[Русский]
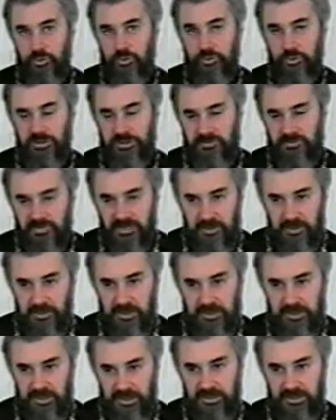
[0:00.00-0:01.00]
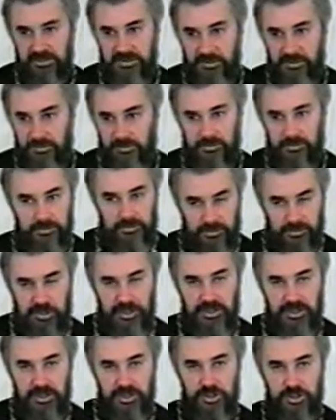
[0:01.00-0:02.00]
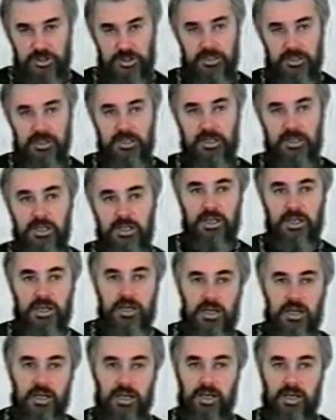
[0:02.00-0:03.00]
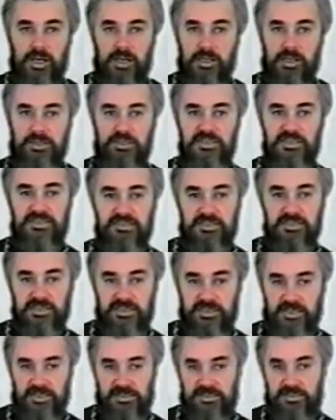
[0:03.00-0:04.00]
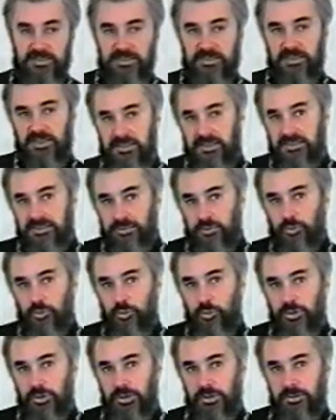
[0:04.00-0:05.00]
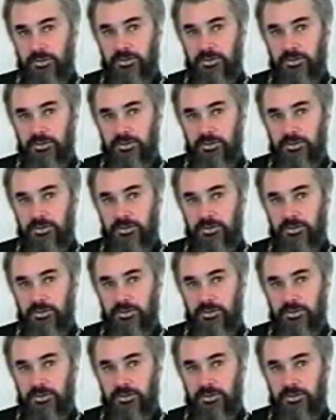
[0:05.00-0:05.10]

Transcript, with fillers: что-то. Это временная радость, которая проходящая. А истинная радость – это радость духа,